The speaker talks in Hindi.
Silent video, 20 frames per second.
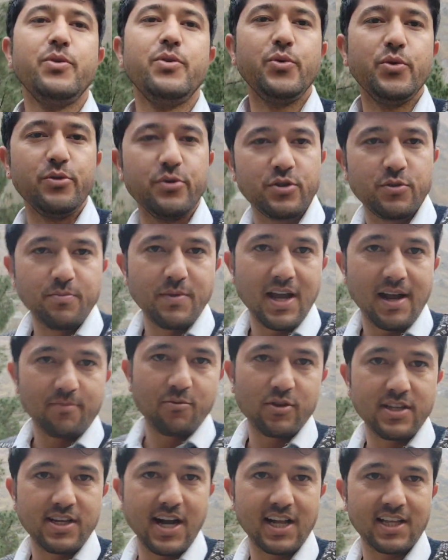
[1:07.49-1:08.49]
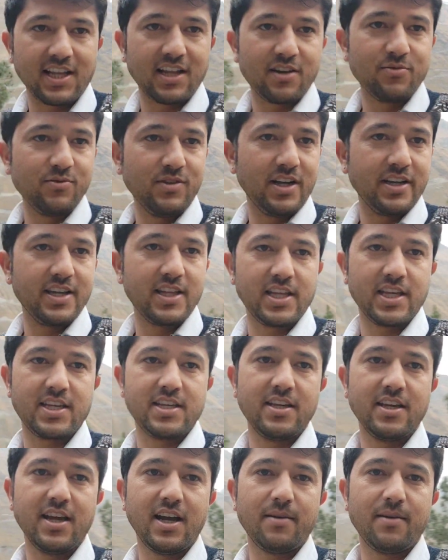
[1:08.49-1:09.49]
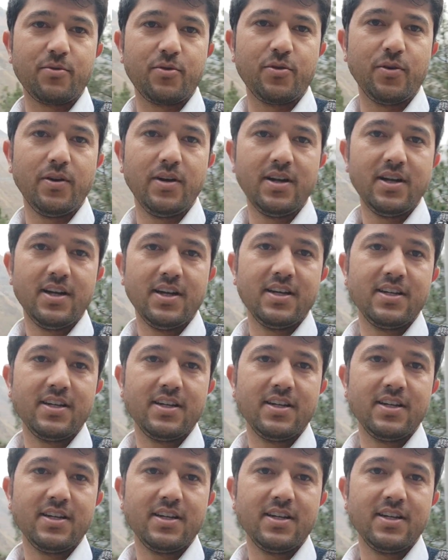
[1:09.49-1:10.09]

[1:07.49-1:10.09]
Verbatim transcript: व्यूज़ में आपको दिखाता रहूंगा ये देखिए आपको